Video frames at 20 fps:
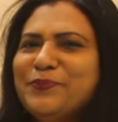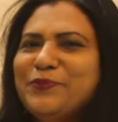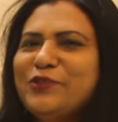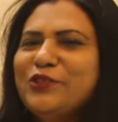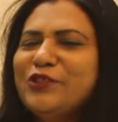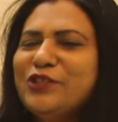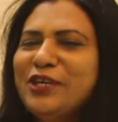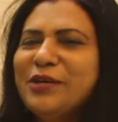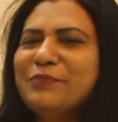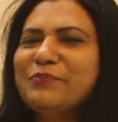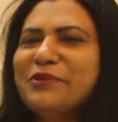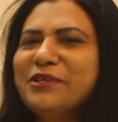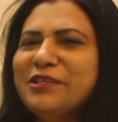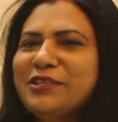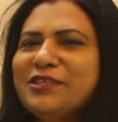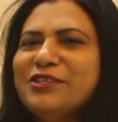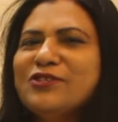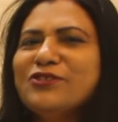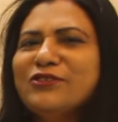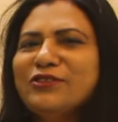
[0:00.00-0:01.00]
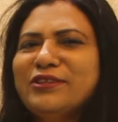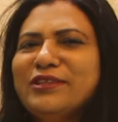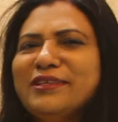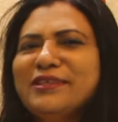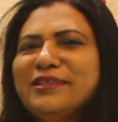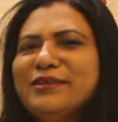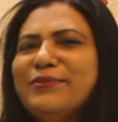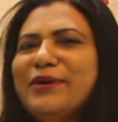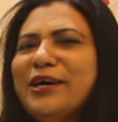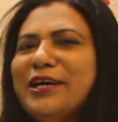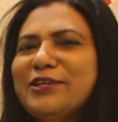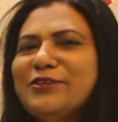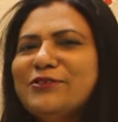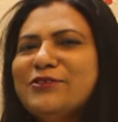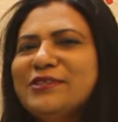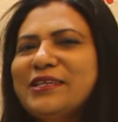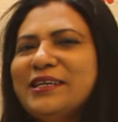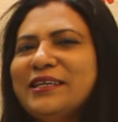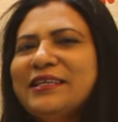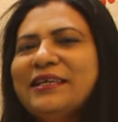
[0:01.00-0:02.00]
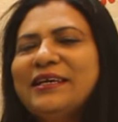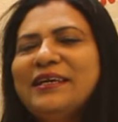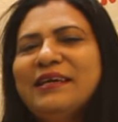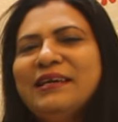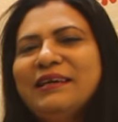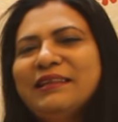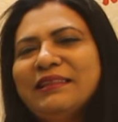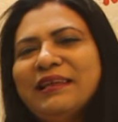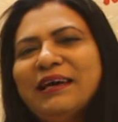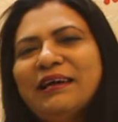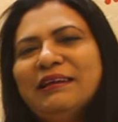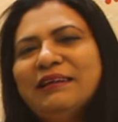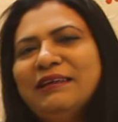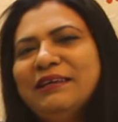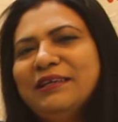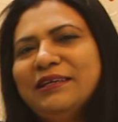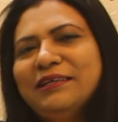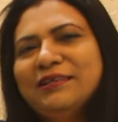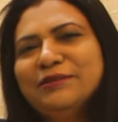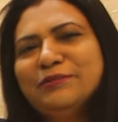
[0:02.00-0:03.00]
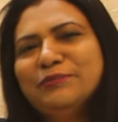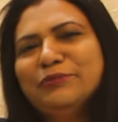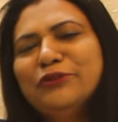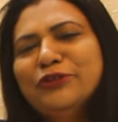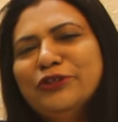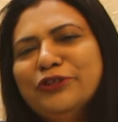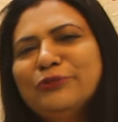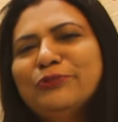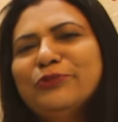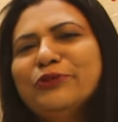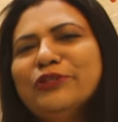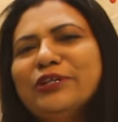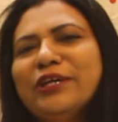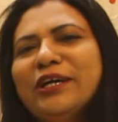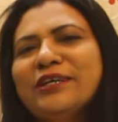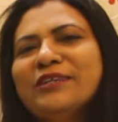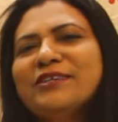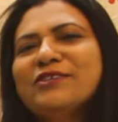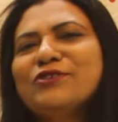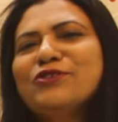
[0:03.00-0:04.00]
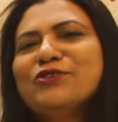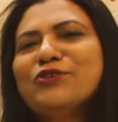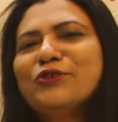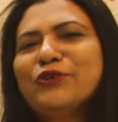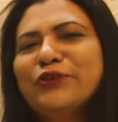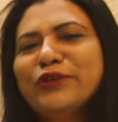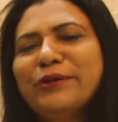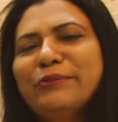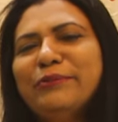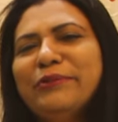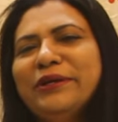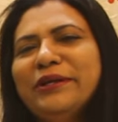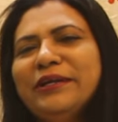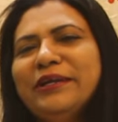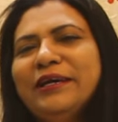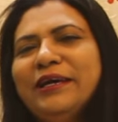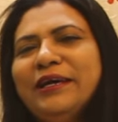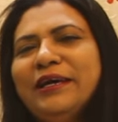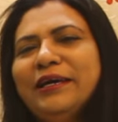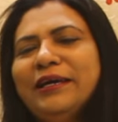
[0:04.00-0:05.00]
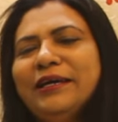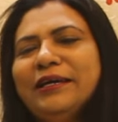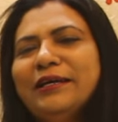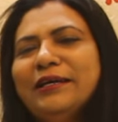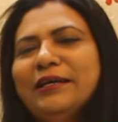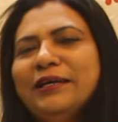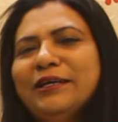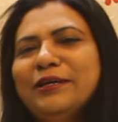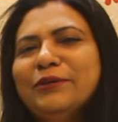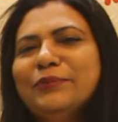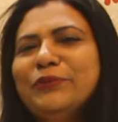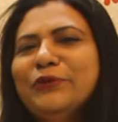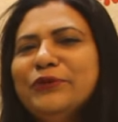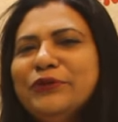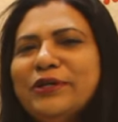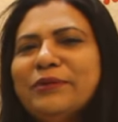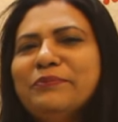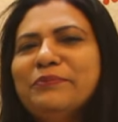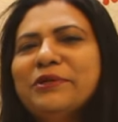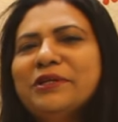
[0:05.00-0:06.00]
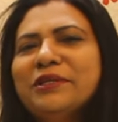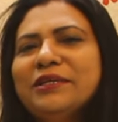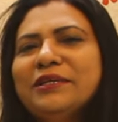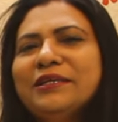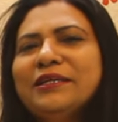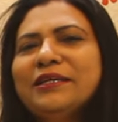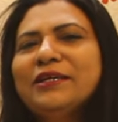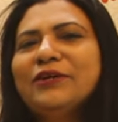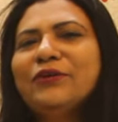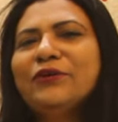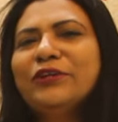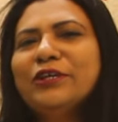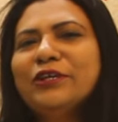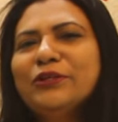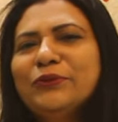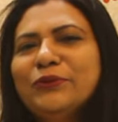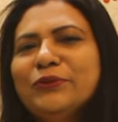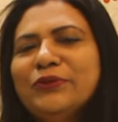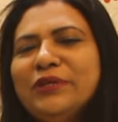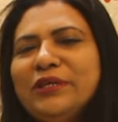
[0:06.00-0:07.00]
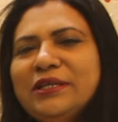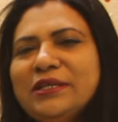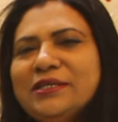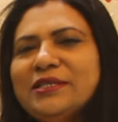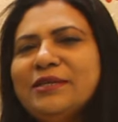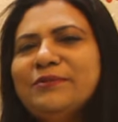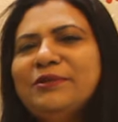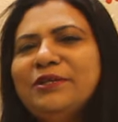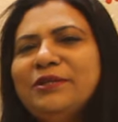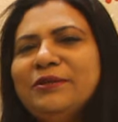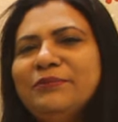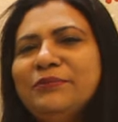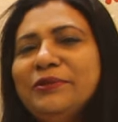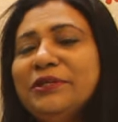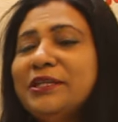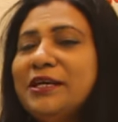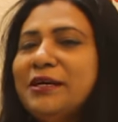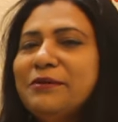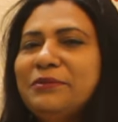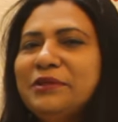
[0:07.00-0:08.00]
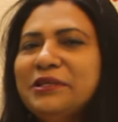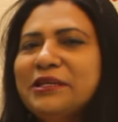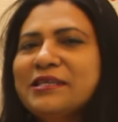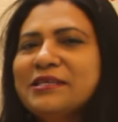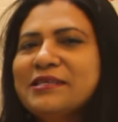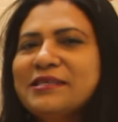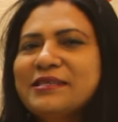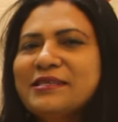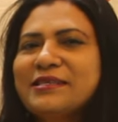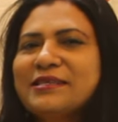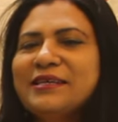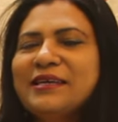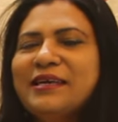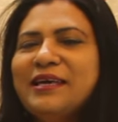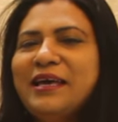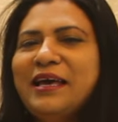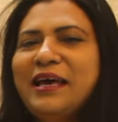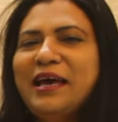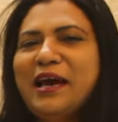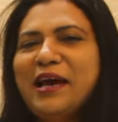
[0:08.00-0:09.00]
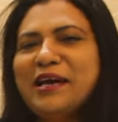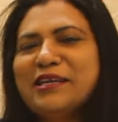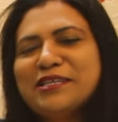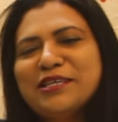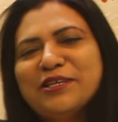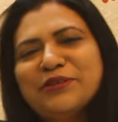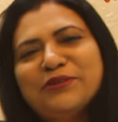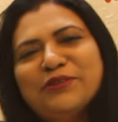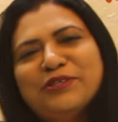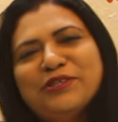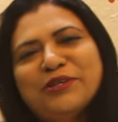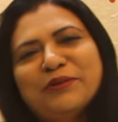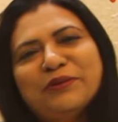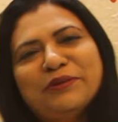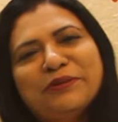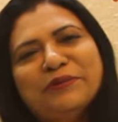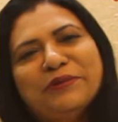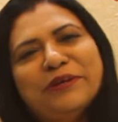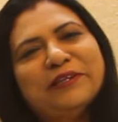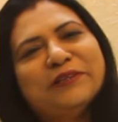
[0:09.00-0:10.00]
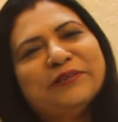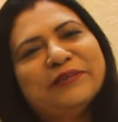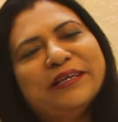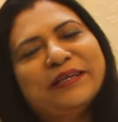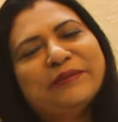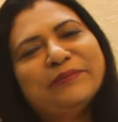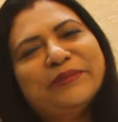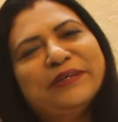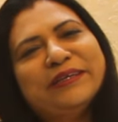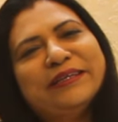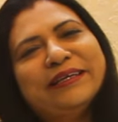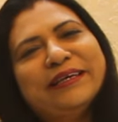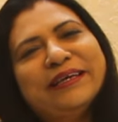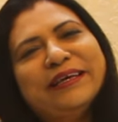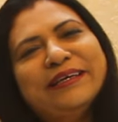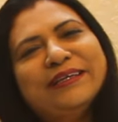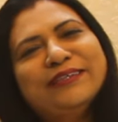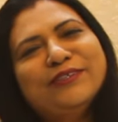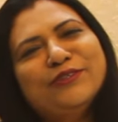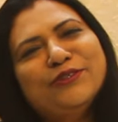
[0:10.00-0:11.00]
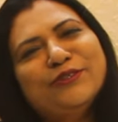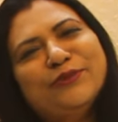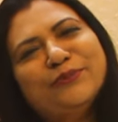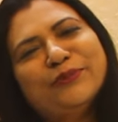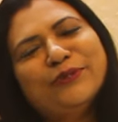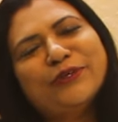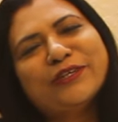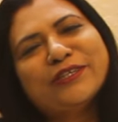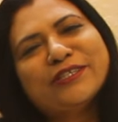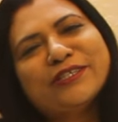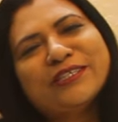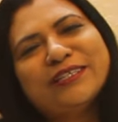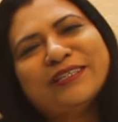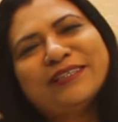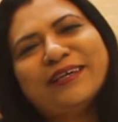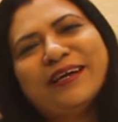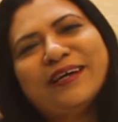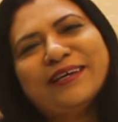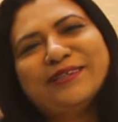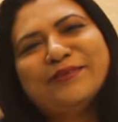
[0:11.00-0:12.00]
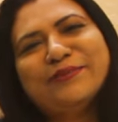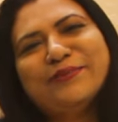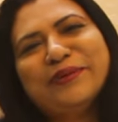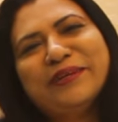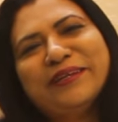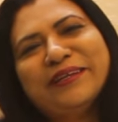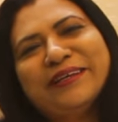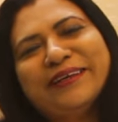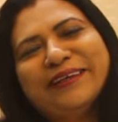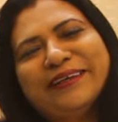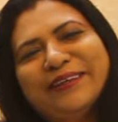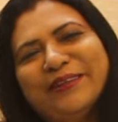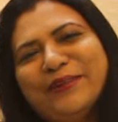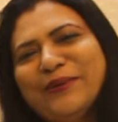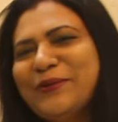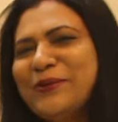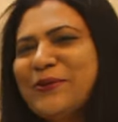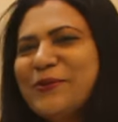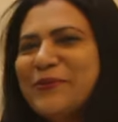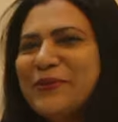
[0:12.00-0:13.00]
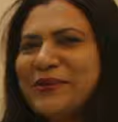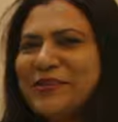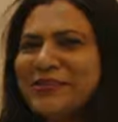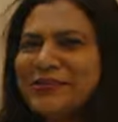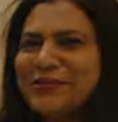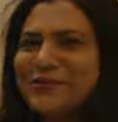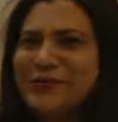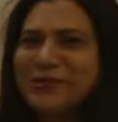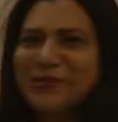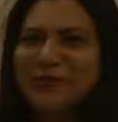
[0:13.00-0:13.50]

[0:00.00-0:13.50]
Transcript: যদি আপনাদের সন্তানদের ভালো চান তাহলে বইয়ের প্রতি আকৃষ্ট করাবেন বই আপনাদেরকে অনেক দূর নিয়ে যাবে মেধা বিকাশে আশা করি সবাই ভালো থাকবেন জয়ী প্রকাশনীতে আসবেন ধন্যবাদ সবার